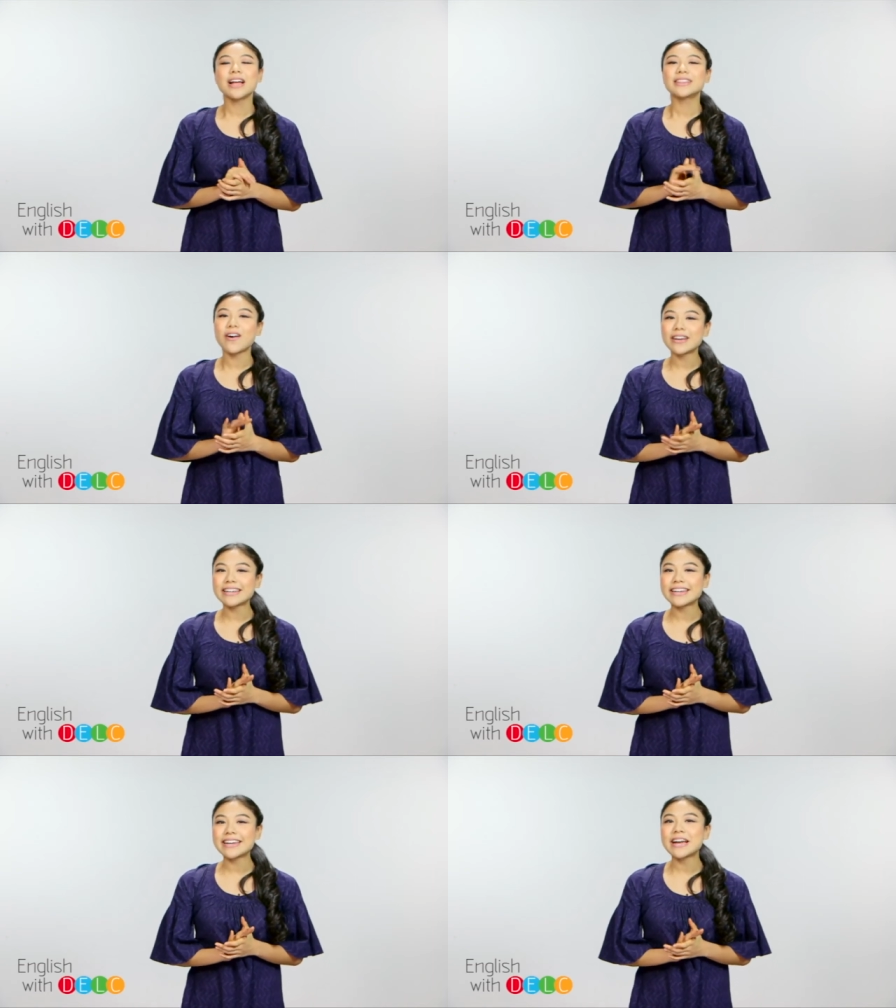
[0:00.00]
ตอน
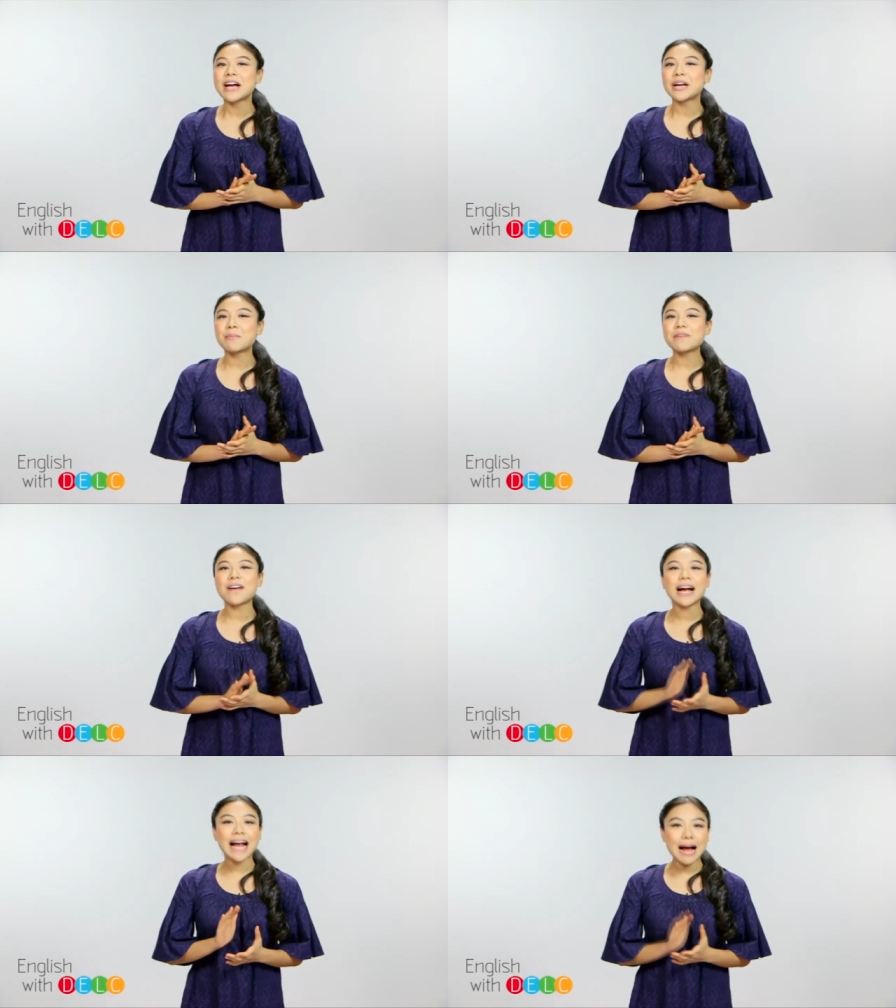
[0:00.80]
นี้เราไปฟัง
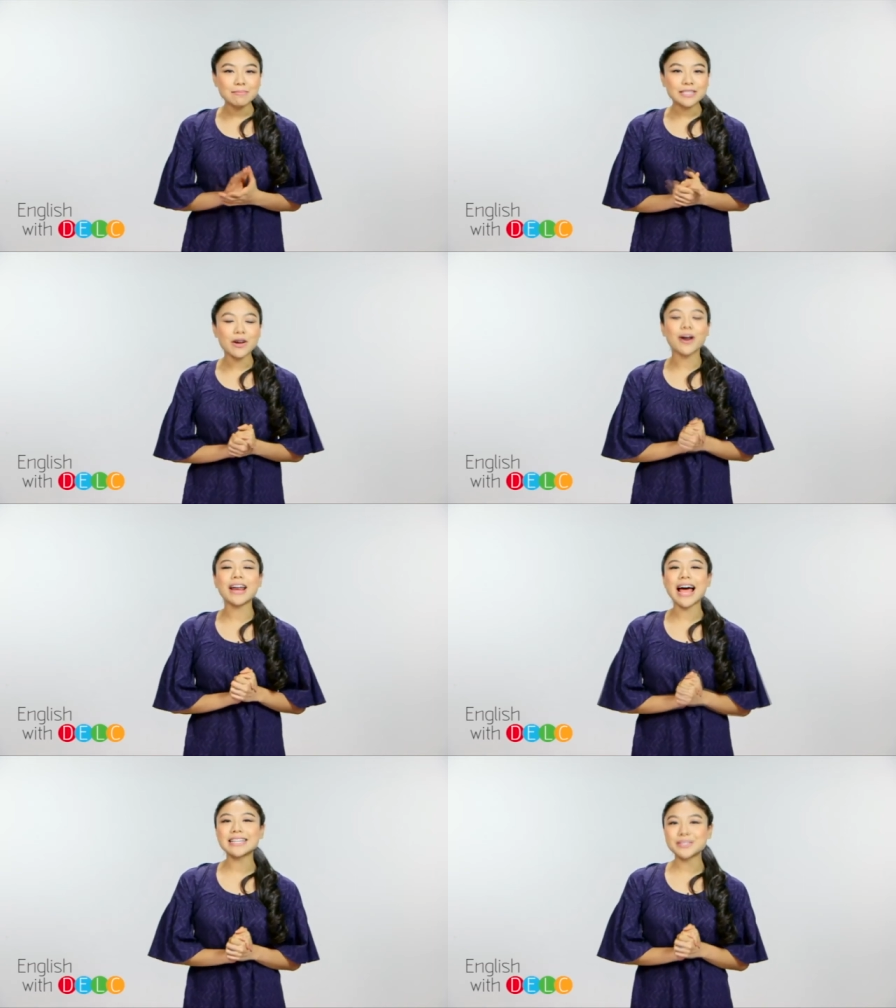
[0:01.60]
คำสอน
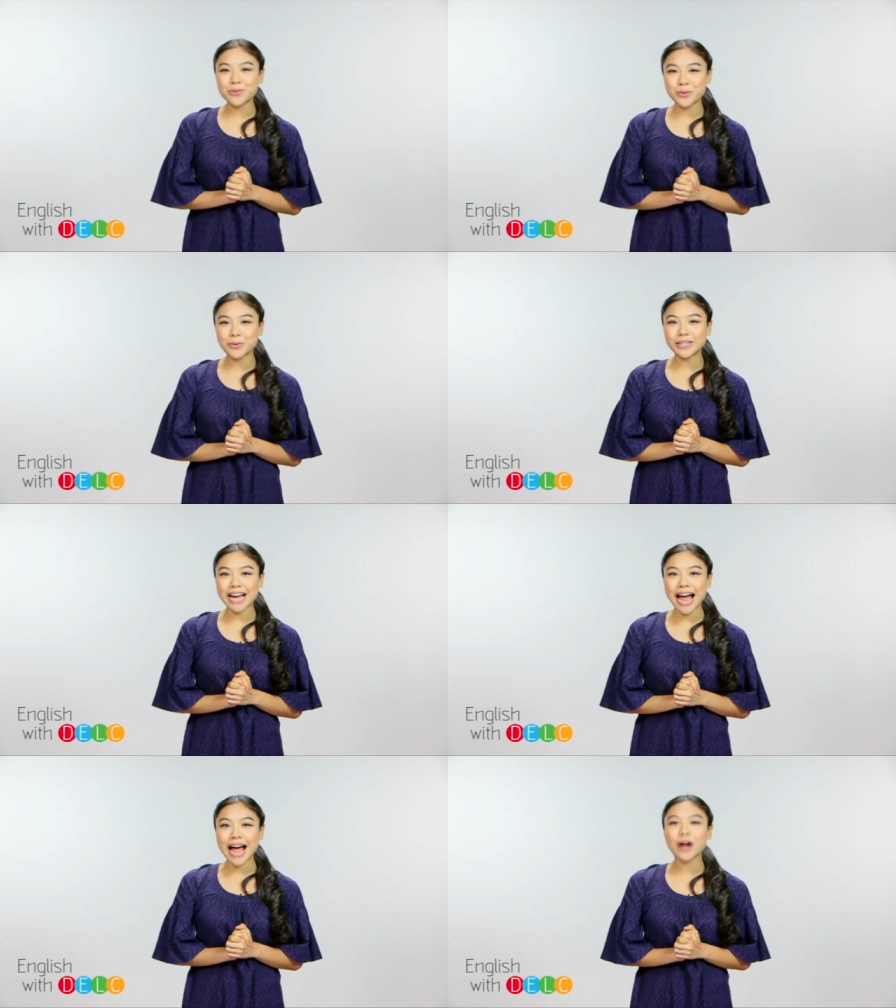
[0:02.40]
อันทรงคุณ
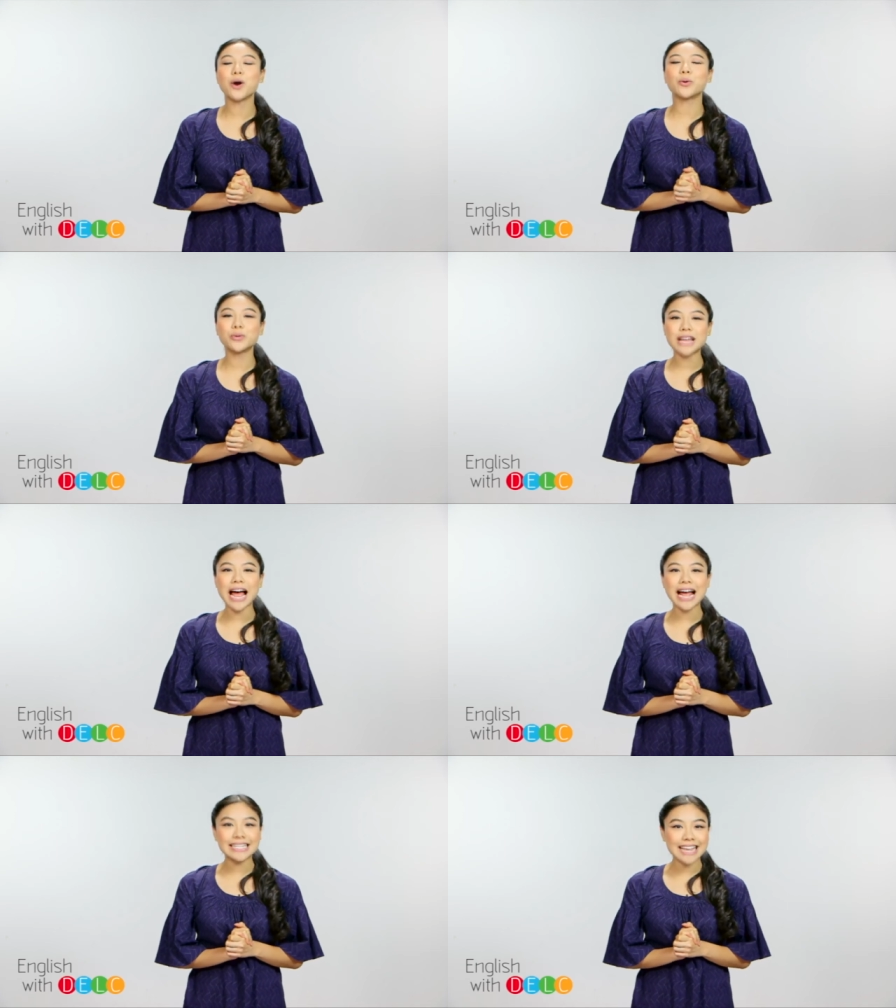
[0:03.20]
ค่าของคุณยาย
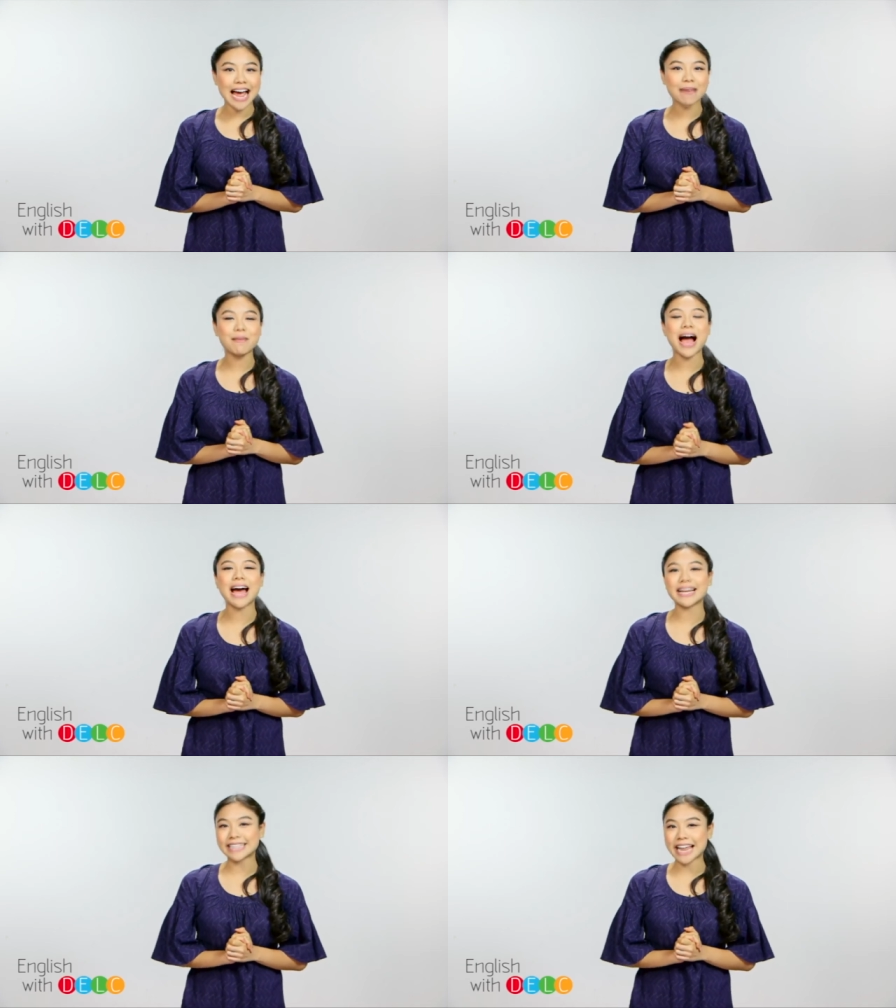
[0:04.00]
อาจารย์มหา
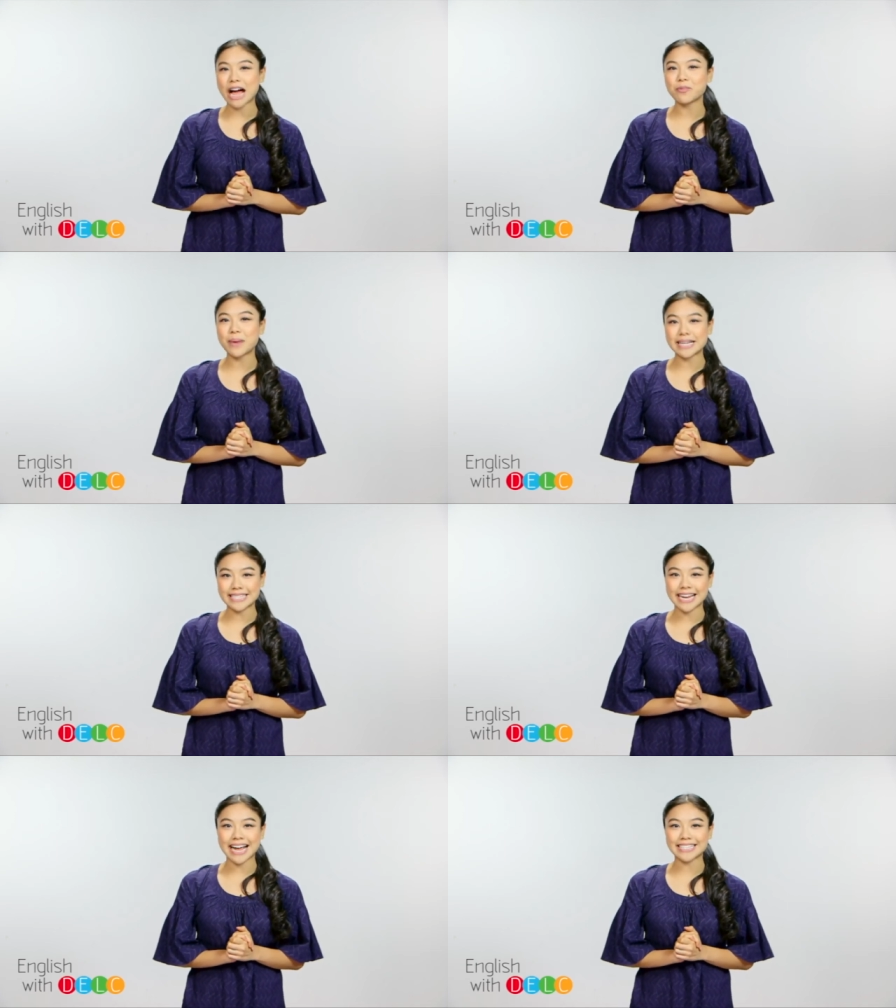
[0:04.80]
รัตนอุบาสิ
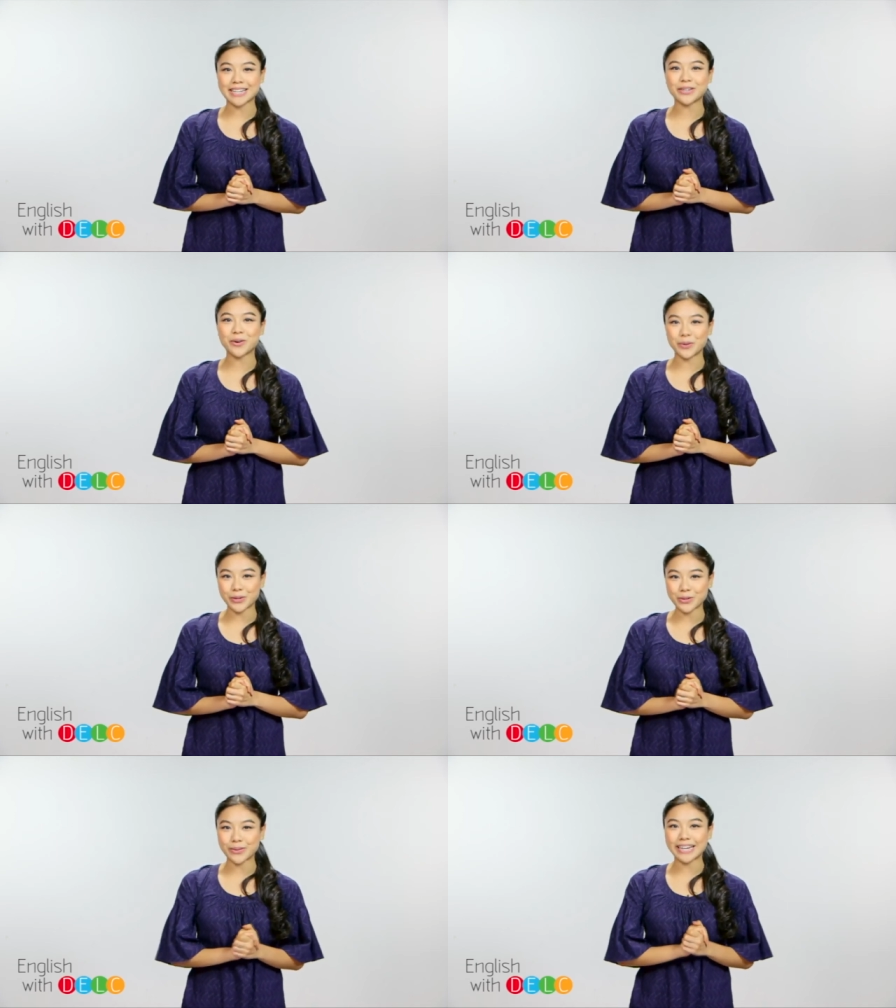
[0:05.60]
กาจันทร์ขนนก
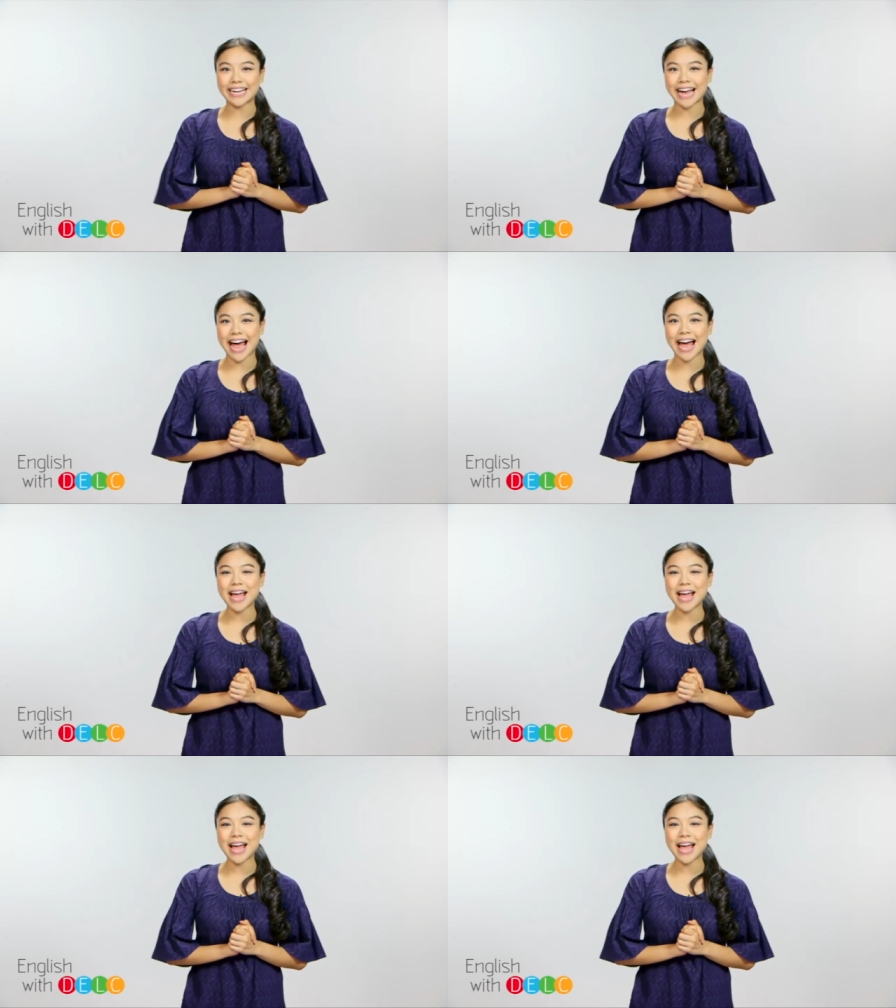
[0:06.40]
ยุงกันเลยค่ะ